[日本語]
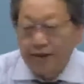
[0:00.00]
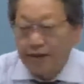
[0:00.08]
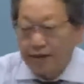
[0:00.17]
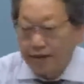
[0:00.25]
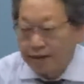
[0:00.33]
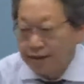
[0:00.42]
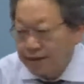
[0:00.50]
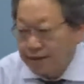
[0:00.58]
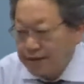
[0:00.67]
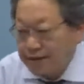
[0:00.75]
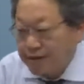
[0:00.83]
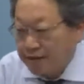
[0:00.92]
新し
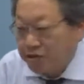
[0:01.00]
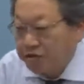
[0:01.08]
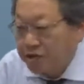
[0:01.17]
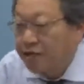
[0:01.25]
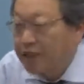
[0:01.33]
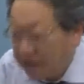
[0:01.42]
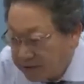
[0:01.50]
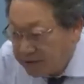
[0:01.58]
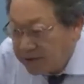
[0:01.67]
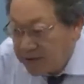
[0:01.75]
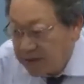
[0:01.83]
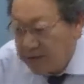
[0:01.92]
い学習戦略、
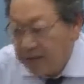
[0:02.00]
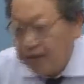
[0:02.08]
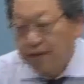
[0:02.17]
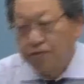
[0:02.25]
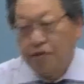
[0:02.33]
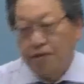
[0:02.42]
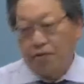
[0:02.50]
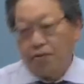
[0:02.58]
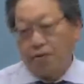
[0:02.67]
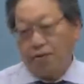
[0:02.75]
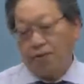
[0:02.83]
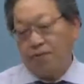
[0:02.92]
えこれ
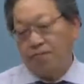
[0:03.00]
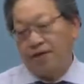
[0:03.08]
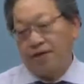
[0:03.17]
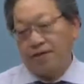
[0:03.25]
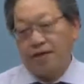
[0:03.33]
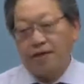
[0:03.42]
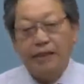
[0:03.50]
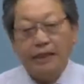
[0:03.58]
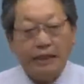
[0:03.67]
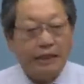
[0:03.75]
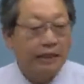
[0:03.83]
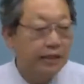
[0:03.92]
を皆さん
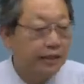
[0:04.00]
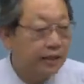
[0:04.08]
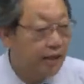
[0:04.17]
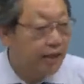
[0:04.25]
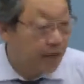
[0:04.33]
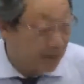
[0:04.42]
に提